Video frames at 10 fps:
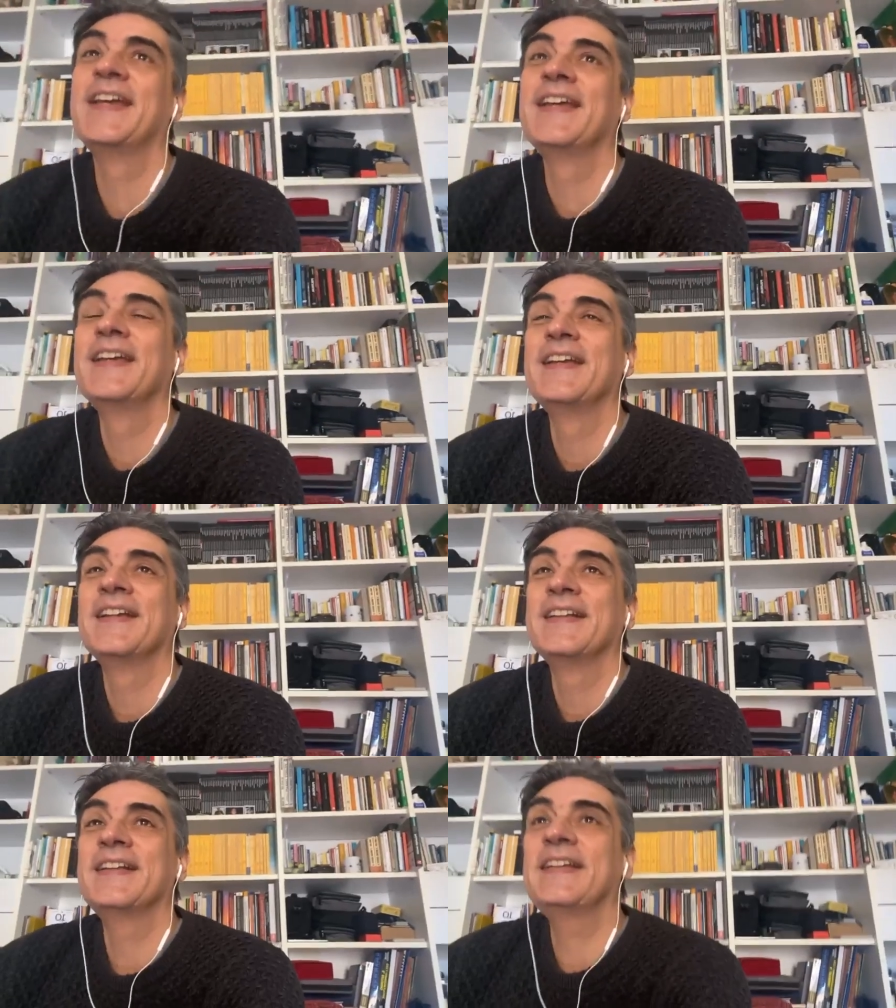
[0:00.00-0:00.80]
di,
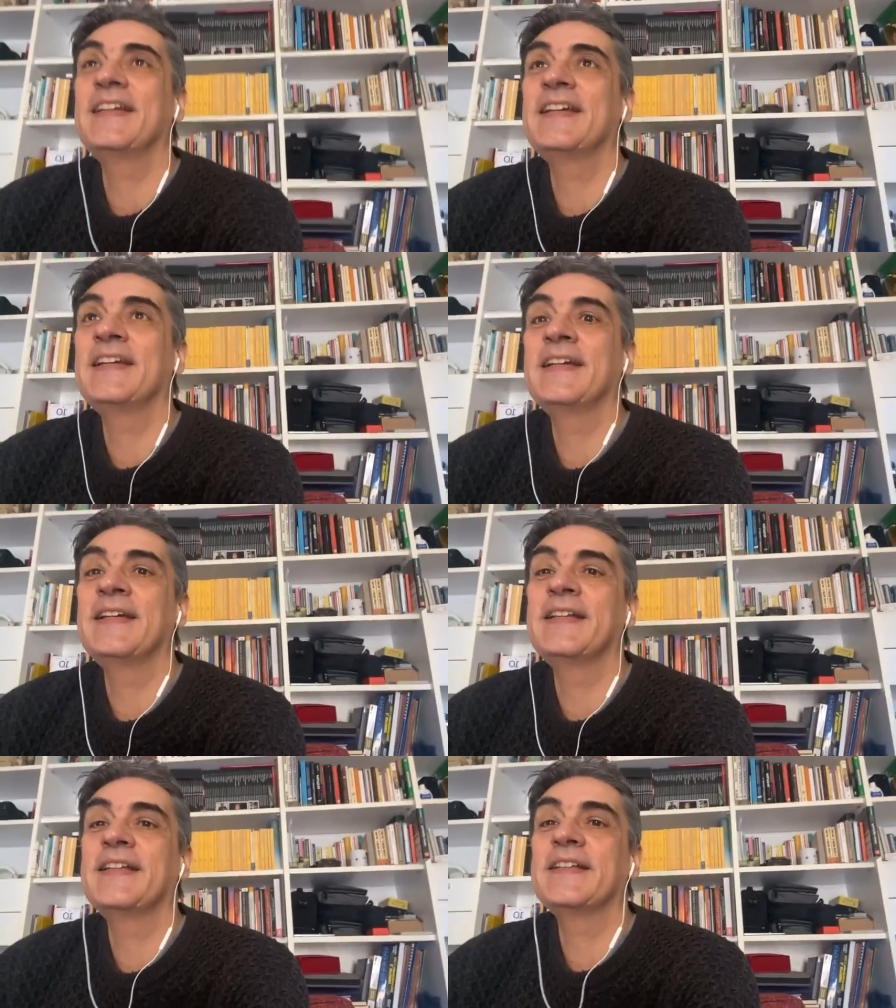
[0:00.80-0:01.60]

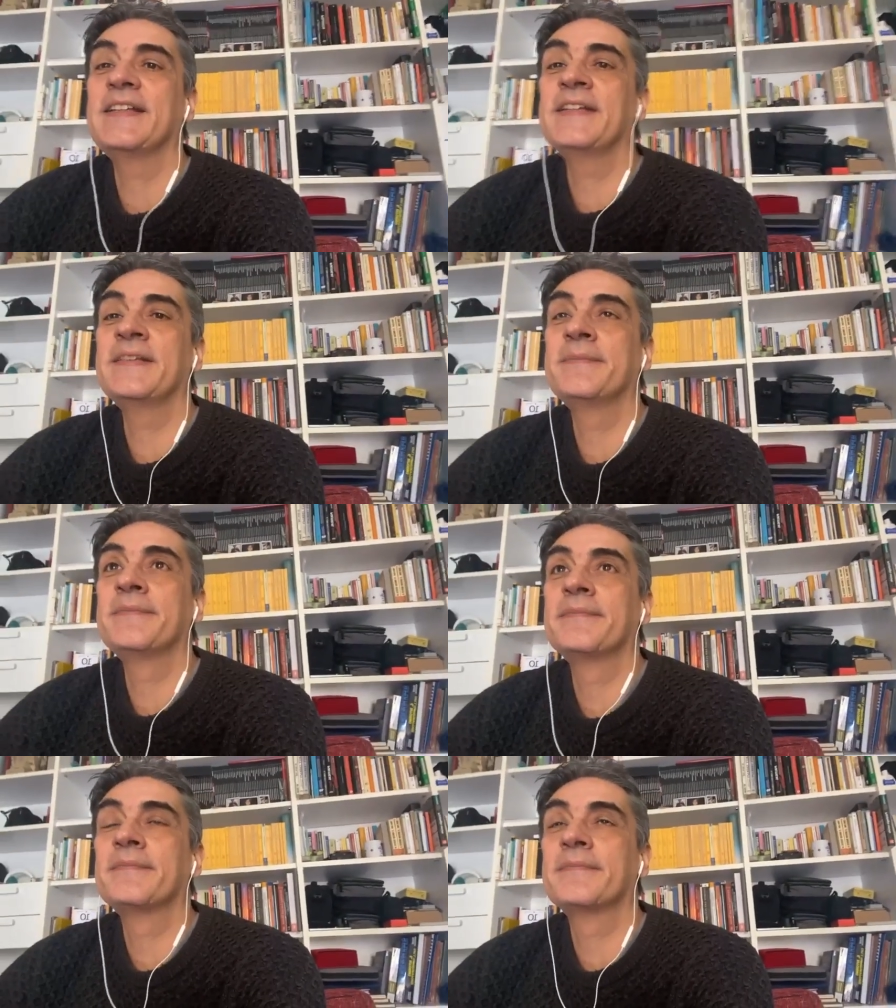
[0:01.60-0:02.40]
di, di, di
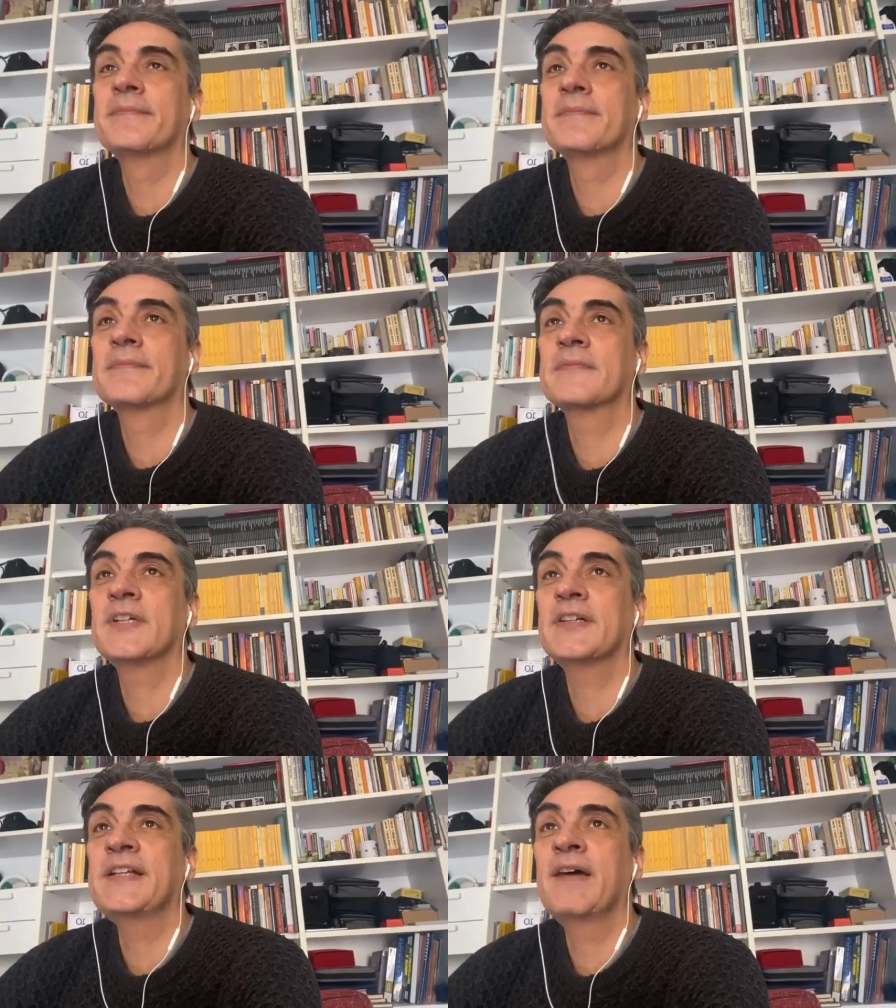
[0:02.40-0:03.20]
no?